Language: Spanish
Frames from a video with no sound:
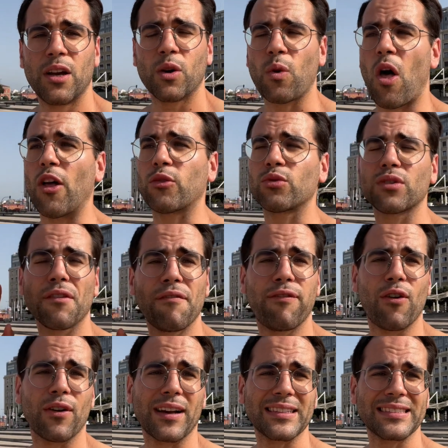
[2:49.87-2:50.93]
cuando tú te
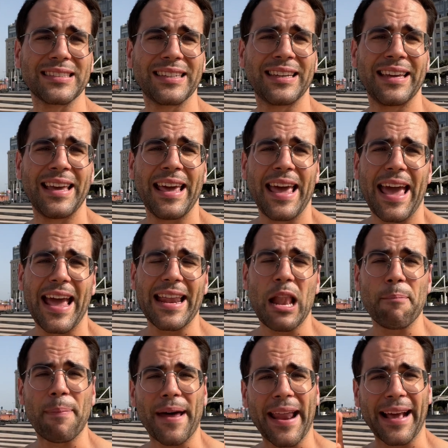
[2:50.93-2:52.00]
enfocas en el
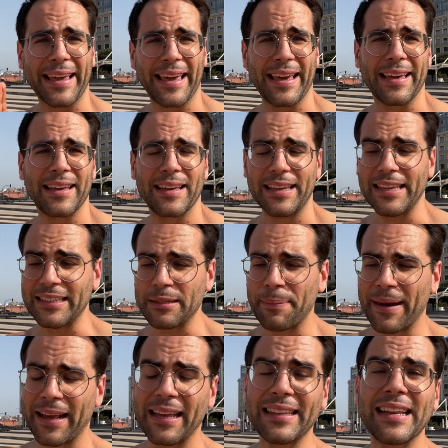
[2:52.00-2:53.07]
para qué, y ese
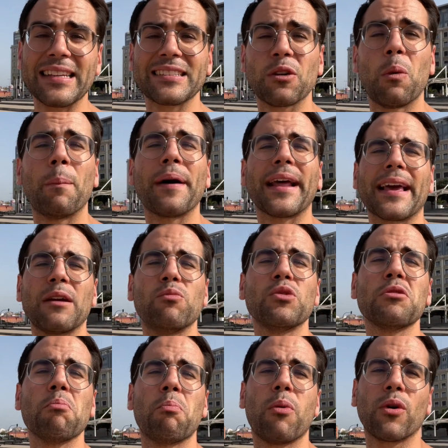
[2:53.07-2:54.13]
para qué tiene que ser un para qué muy
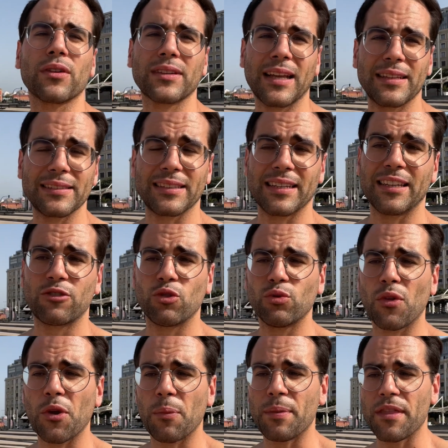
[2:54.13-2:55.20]
importante, y esto es
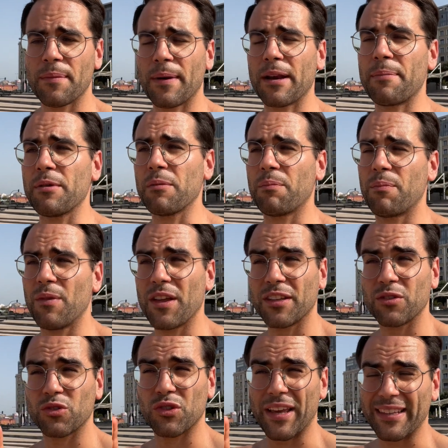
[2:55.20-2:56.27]
uno de los principales,
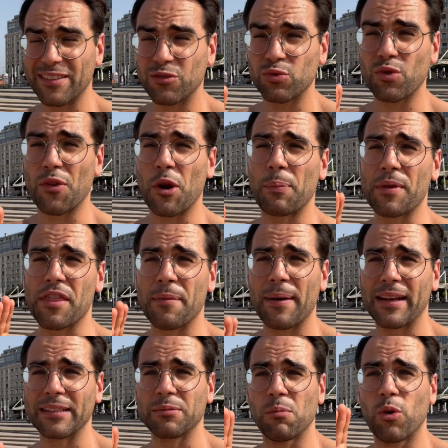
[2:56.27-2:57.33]
este, este es uno de los
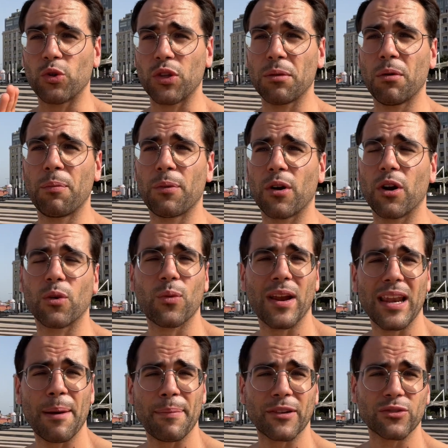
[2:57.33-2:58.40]
principales motivos por el cual
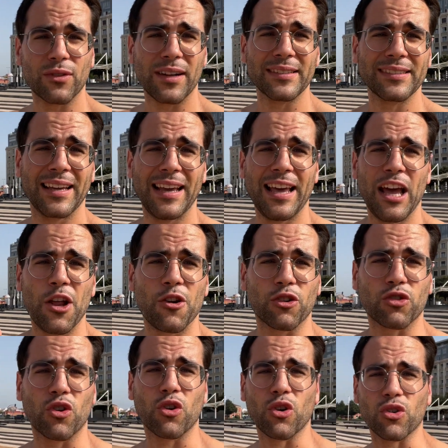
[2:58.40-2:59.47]
las personas no
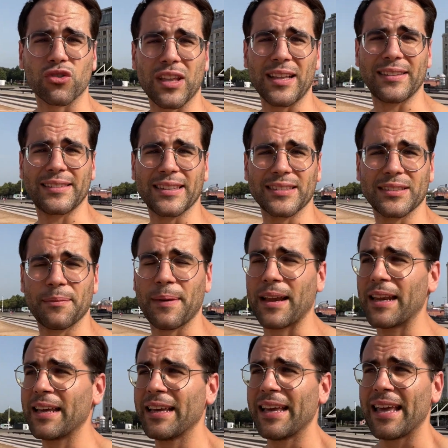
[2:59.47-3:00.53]
son constantes,
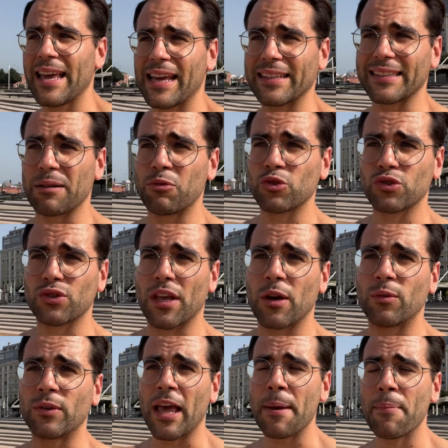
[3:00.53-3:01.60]
¿vale? Estamos
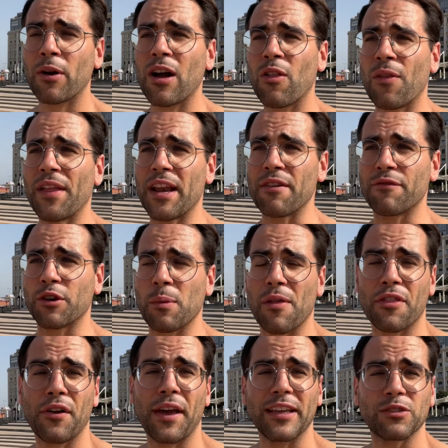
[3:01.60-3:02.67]
en época donde la
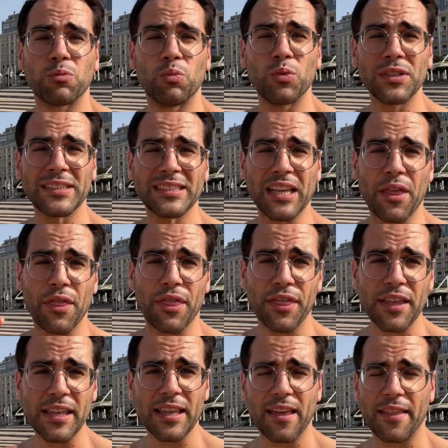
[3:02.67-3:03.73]
información es muy
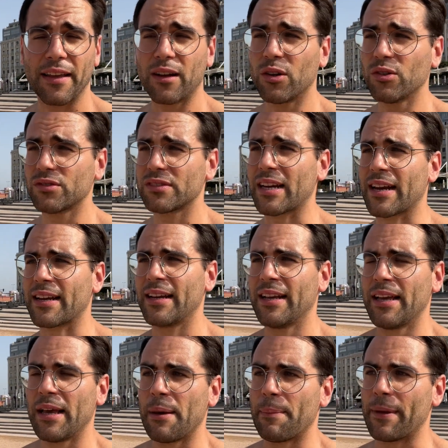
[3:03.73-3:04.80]
sencilla de encontrar,
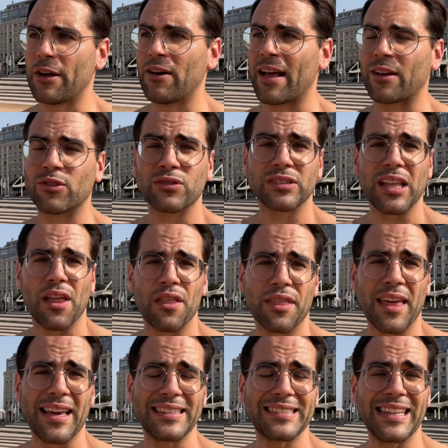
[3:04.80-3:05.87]
pero la
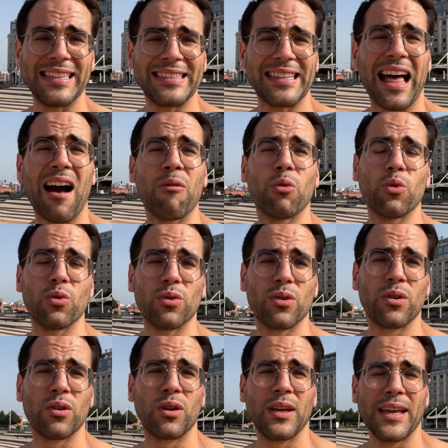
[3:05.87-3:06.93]
constancia es el tabú.
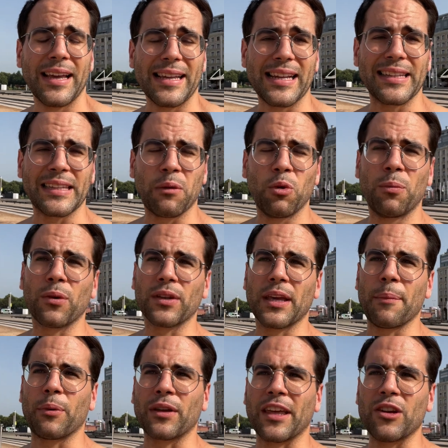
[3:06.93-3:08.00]
¿Y el tabú por
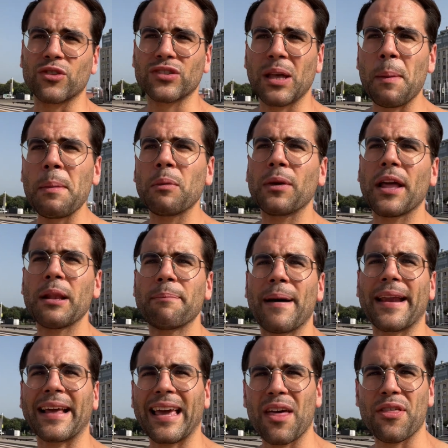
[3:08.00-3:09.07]
qué? Porque no sabemos el
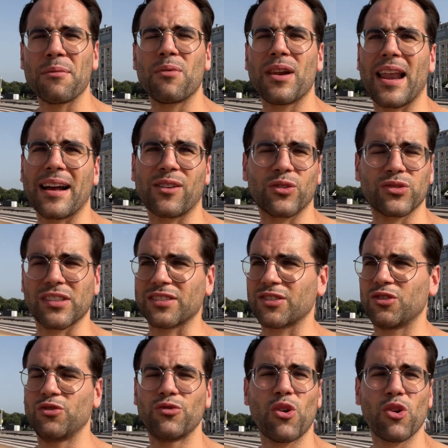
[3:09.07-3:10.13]
para qué hacemos las
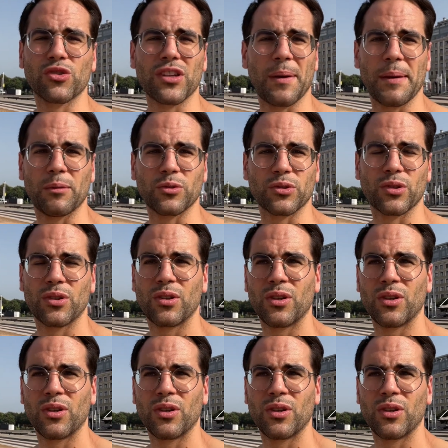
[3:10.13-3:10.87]
cosas, no lo sabemos